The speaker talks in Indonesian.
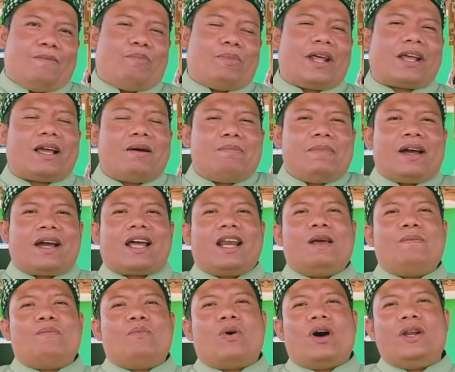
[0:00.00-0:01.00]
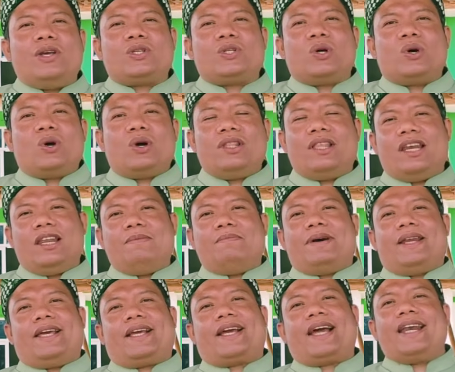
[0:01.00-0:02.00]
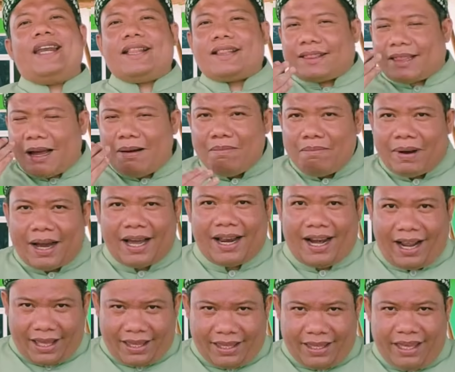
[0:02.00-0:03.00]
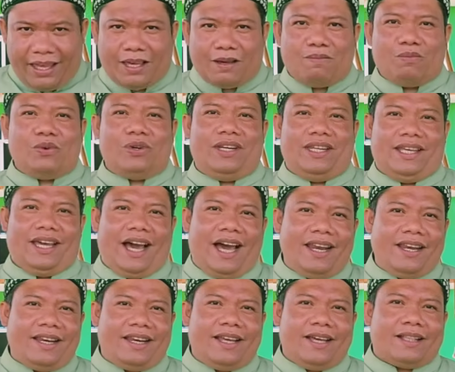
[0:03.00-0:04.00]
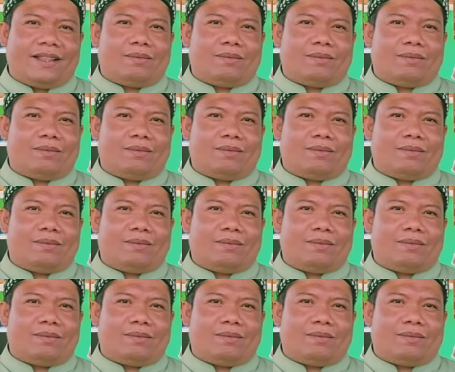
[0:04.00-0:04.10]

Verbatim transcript: Mereka mengklaim Wali Songo dari mereka, ditambah lagi kemudian